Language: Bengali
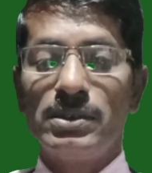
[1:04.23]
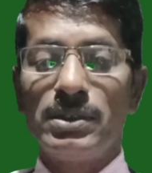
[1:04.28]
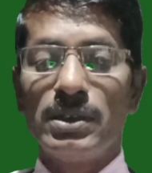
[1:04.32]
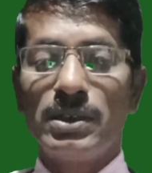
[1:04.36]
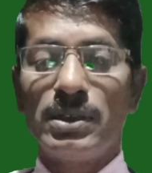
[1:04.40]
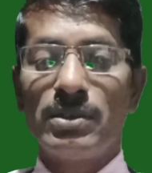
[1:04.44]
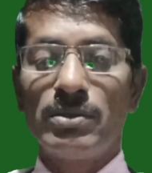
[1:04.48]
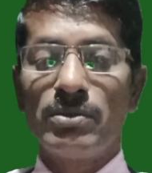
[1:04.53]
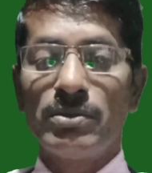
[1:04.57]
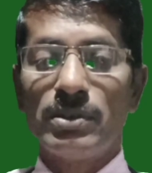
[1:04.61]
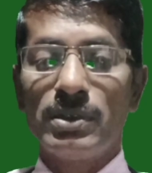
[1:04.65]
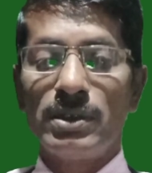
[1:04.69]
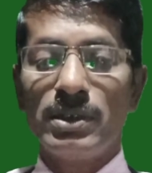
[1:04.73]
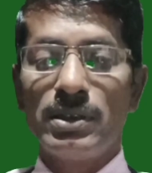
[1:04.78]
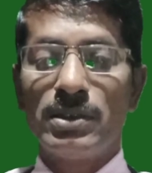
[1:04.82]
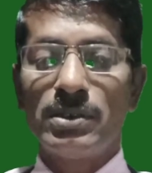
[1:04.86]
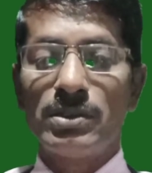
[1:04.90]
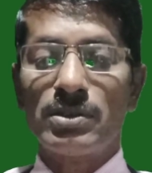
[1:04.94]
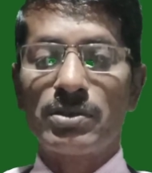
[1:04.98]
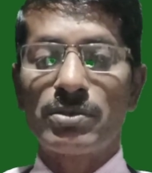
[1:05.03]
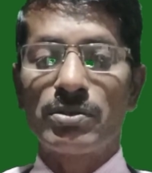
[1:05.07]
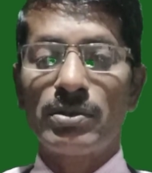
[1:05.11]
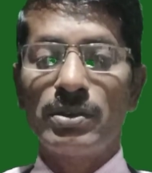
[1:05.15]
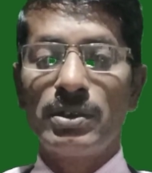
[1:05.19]
হয় না রেগে
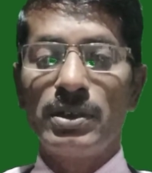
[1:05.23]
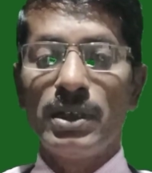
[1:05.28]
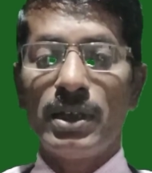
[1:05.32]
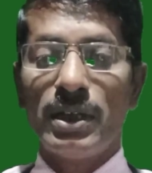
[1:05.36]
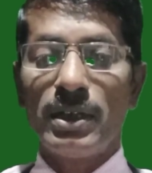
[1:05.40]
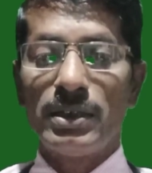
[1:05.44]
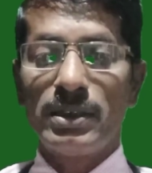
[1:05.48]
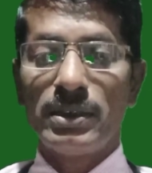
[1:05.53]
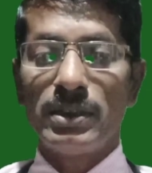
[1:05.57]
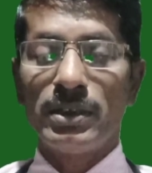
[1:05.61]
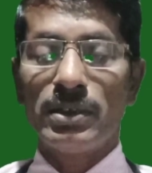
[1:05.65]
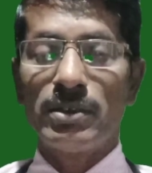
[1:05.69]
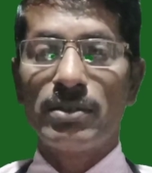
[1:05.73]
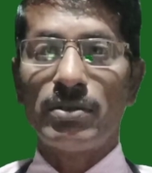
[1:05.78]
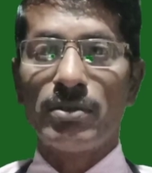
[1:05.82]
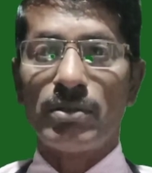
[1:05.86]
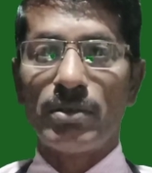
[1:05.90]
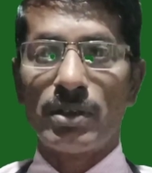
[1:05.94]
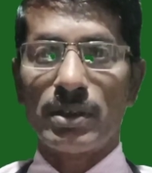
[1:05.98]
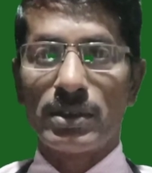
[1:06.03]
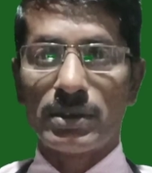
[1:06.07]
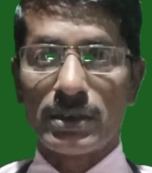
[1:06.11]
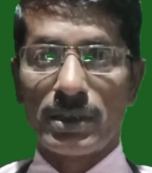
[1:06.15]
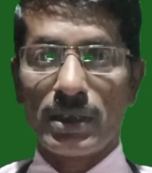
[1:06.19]
যায় এটা
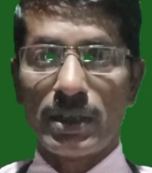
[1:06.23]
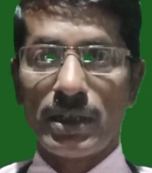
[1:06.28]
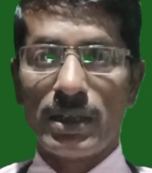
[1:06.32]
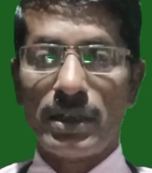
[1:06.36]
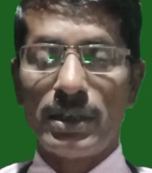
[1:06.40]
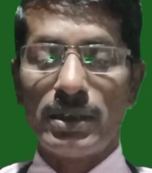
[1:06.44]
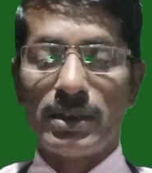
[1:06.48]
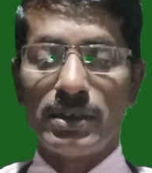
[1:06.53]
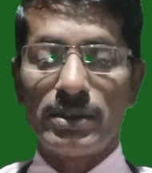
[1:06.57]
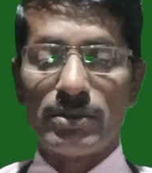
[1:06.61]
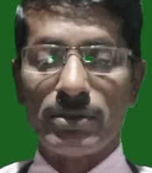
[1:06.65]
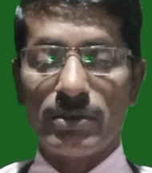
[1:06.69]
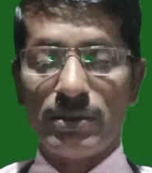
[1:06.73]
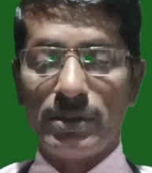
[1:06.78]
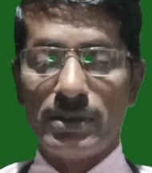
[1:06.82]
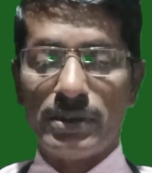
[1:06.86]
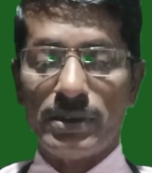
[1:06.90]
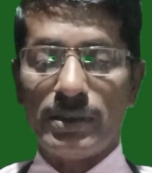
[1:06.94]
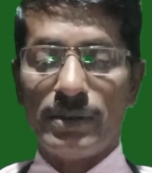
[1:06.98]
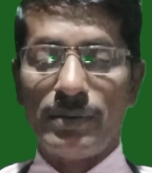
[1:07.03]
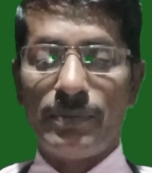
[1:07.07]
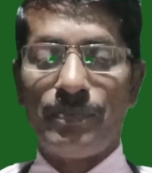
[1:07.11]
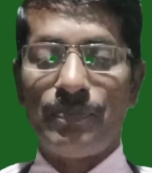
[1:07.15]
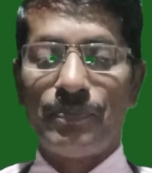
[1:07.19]
রয়েছে স্ট্যাফিক
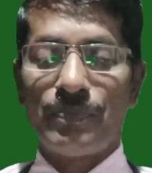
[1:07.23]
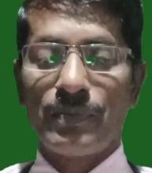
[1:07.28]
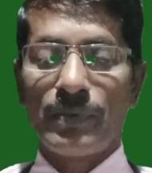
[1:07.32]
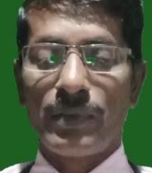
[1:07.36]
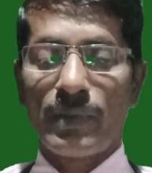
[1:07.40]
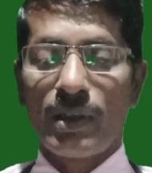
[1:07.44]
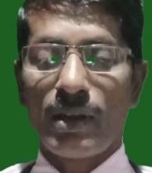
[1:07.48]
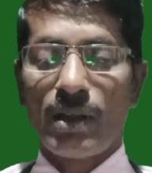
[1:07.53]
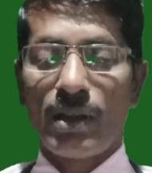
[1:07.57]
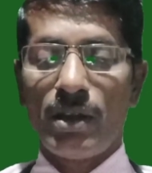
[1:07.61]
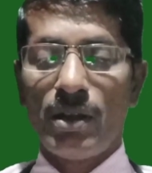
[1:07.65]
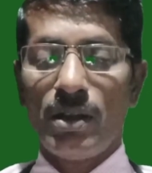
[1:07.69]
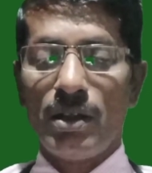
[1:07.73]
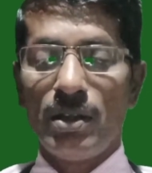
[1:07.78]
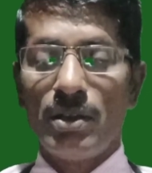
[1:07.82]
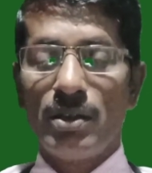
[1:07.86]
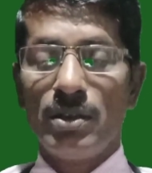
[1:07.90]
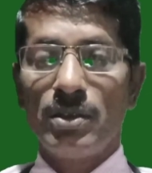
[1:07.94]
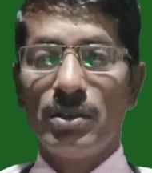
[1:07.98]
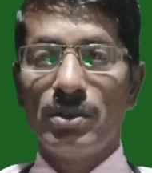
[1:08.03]
রেসিয়া ঔষধে